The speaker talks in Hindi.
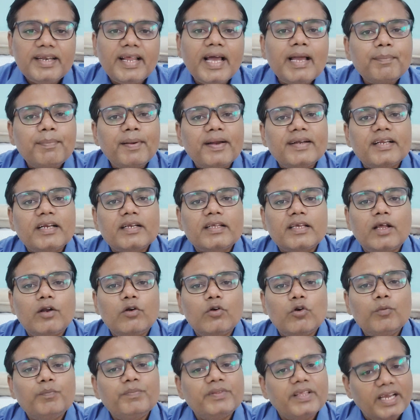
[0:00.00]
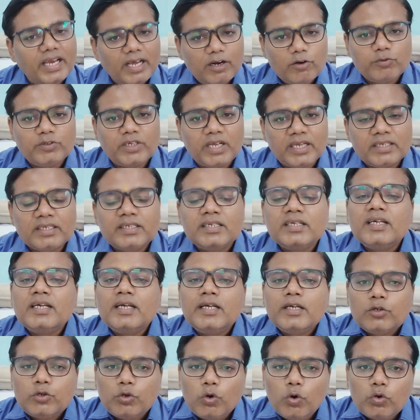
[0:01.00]
नए पैटर्न के अनुरूप तैयार हो जाए
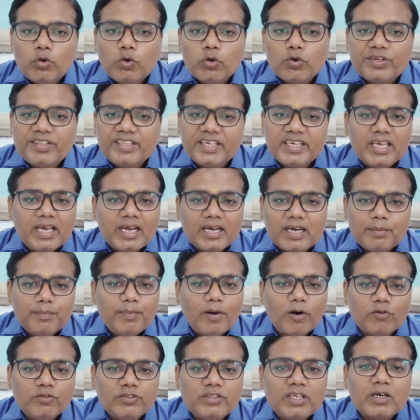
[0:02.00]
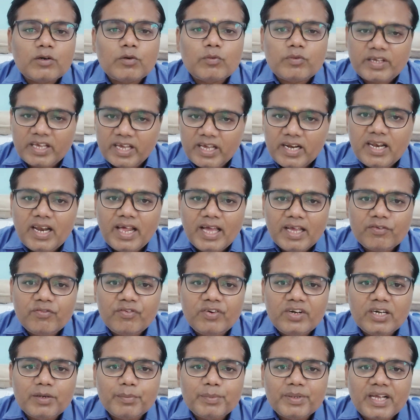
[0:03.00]
क्यों क्योंकि देखिए अगर बाउंसर खेलना है
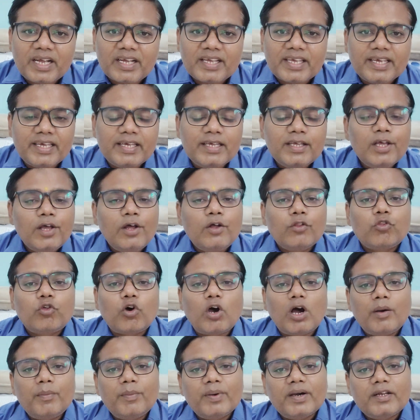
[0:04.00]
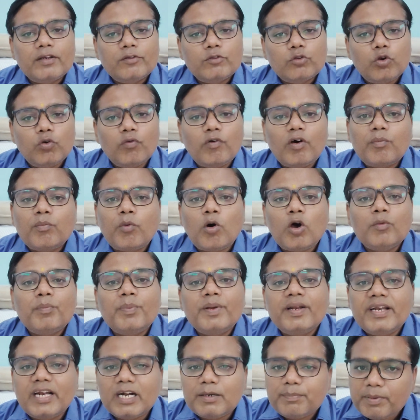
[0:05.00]
फील्ड में जाके तो हम अगर स्लोअर बॉल
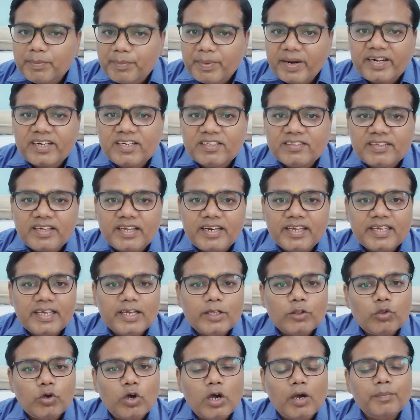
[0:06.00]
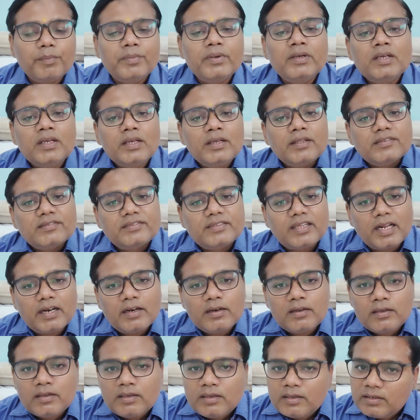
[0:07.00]
पे नेट पे प्रैक्टिस करेंगे तो हम
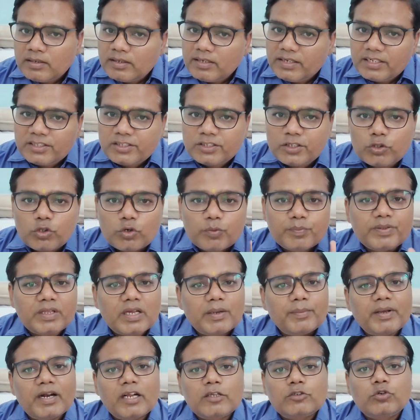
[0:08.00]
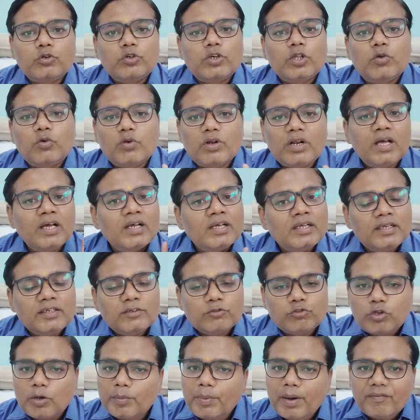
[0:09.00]
सर निश्चित रूप से हमारा चोटिल होना
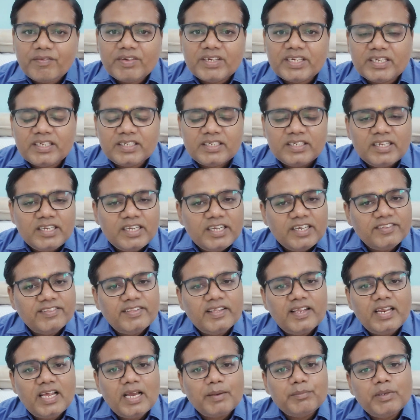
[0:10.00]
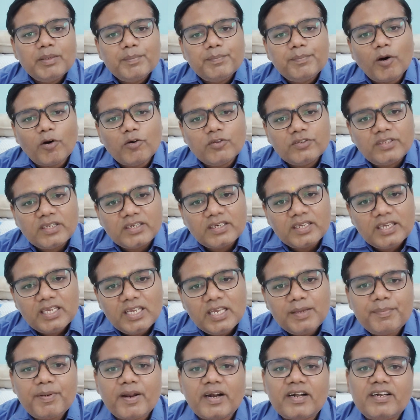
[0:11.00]
स्वाभाविक है इसीलिए हमें बाउंसर की
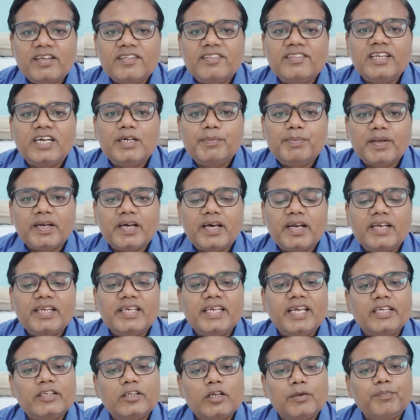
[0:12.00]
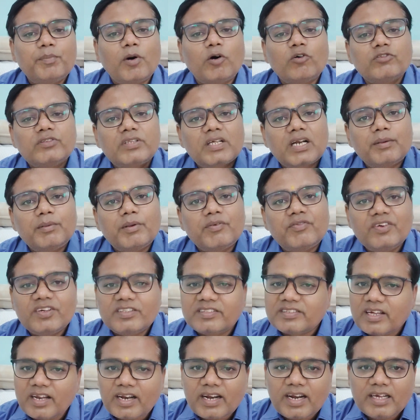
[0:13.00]
ही प्रैक्टिस नेट पे करनी है कि अब बाउंसर हमें
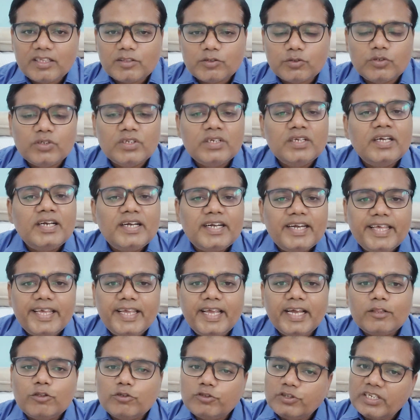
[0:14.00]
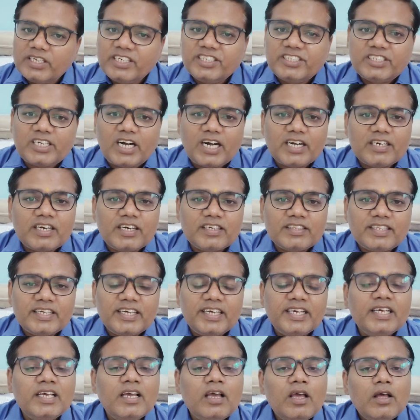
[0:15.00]
फेस करना है तो ठीक है तो चलिए स्टार्ट करते
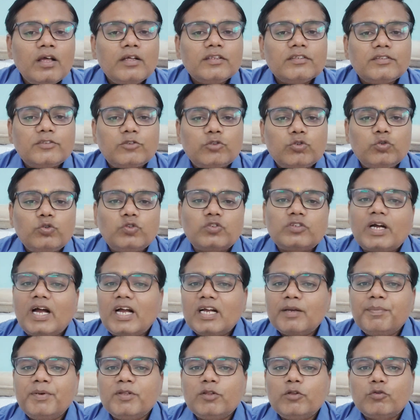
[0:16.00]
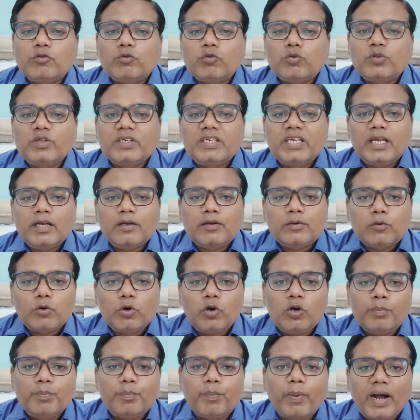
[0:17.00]
हैं सूचकांक में दोस्तों देखिए
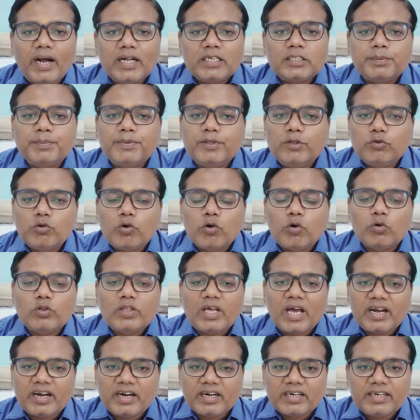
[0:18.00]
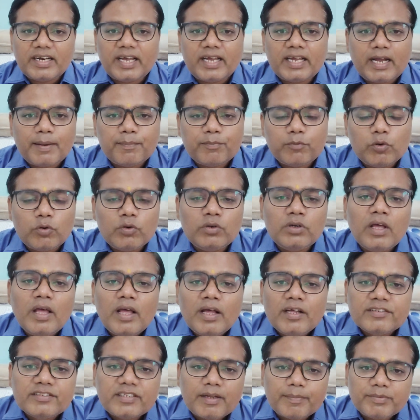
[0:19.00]
कुल पाँच बिंदुओं को ध्यान रखना है आपको
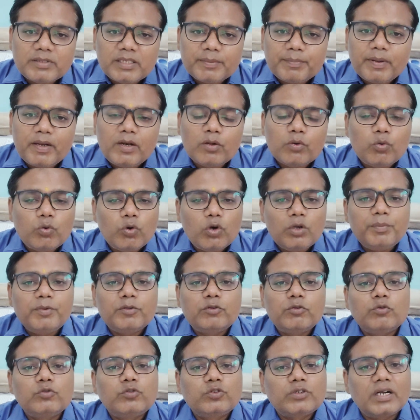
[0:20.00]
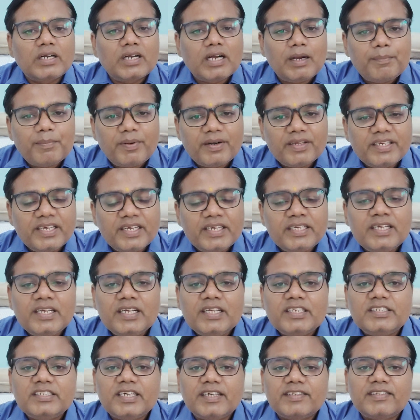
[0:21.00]
सबसे पहले कोई भी सूचकांक आप पढ़िए
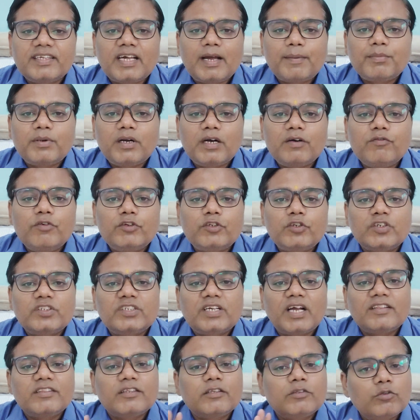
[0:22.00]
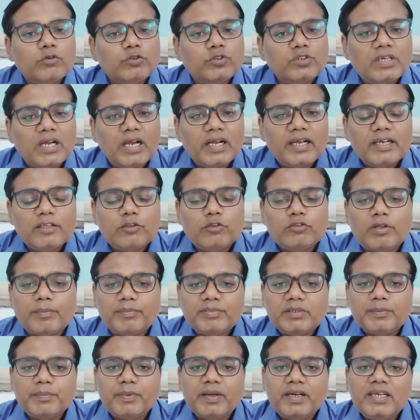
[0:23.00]
जैसे आपका विश्व शांति सूचकांक है तो
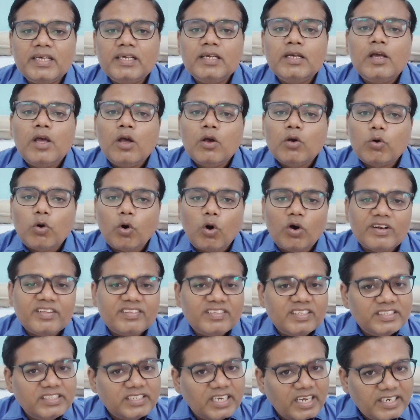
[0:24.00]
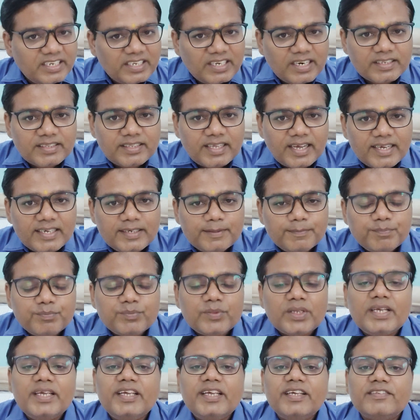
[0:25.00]
सबसे पहले कौन इसे जारी करता है
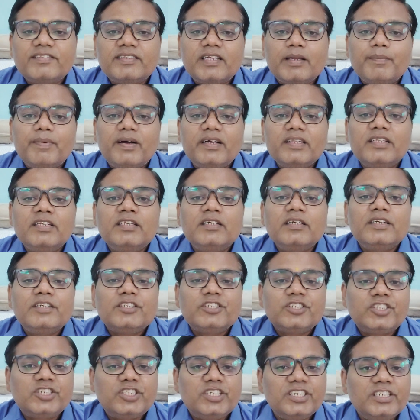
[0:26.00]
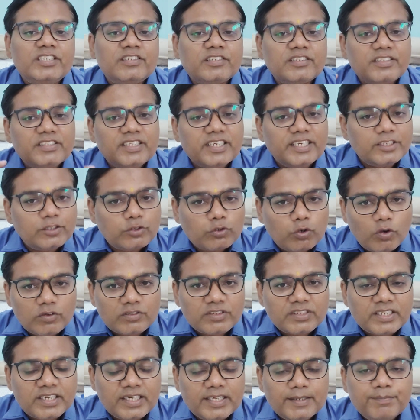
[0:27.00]
इसके बाद शीर्ष देश
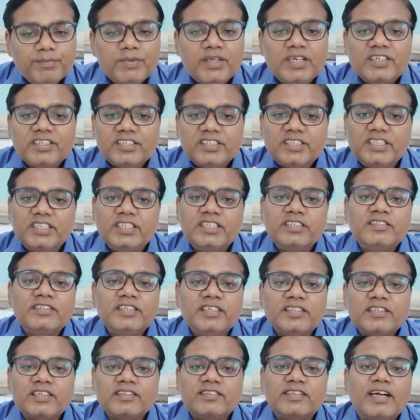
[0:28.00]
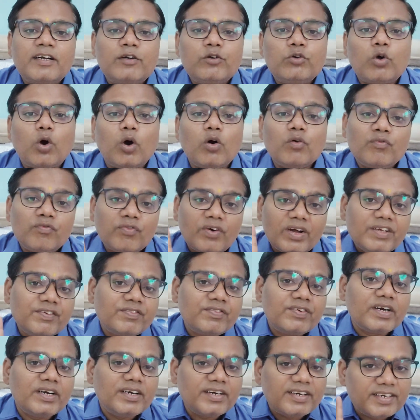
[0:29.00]
कौन से हैं शीर्ष देश के साथ टॉप
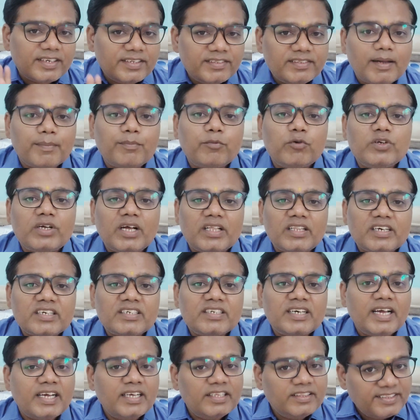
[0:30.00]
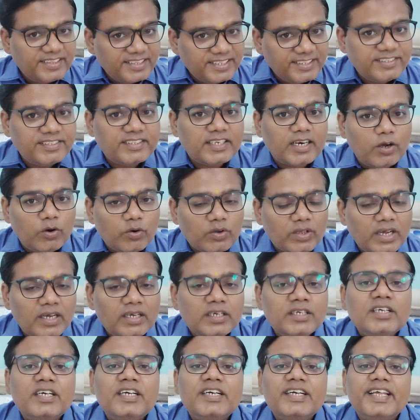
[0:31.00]
फाइव कंट्रीज़ आपको याद रखना है तीसरा हो गया
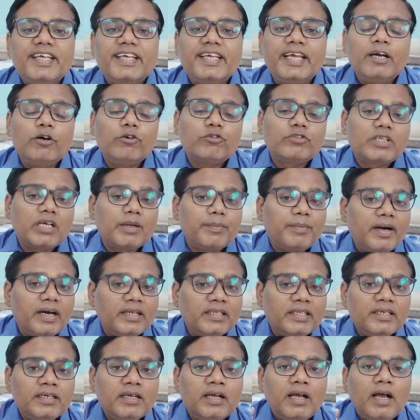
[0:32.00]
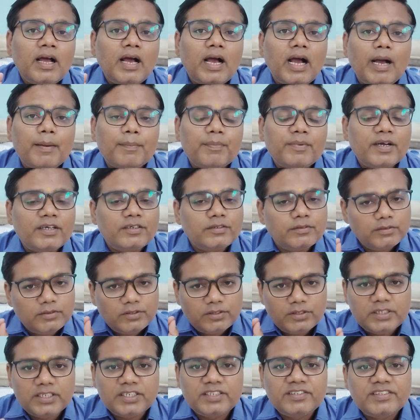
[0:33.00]
ठीक है उसके बाद आपका
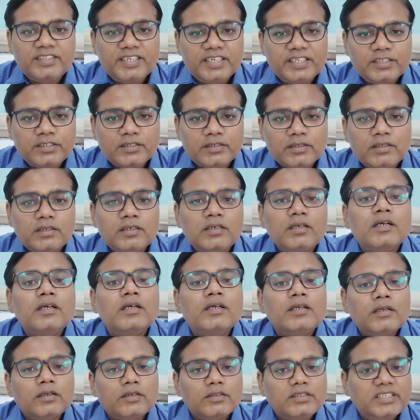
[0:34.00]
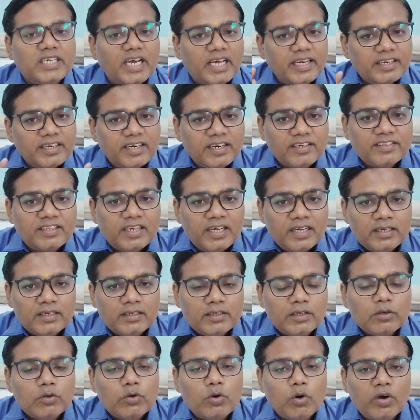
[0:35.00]
शीर्ष देश जारीकर्ता
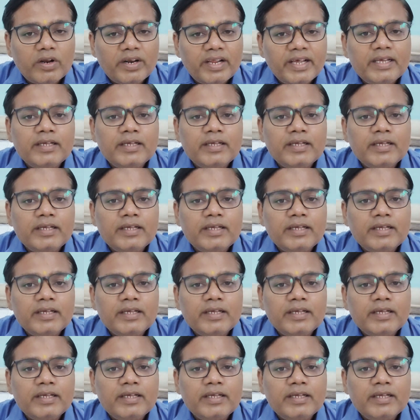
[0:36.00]
कौन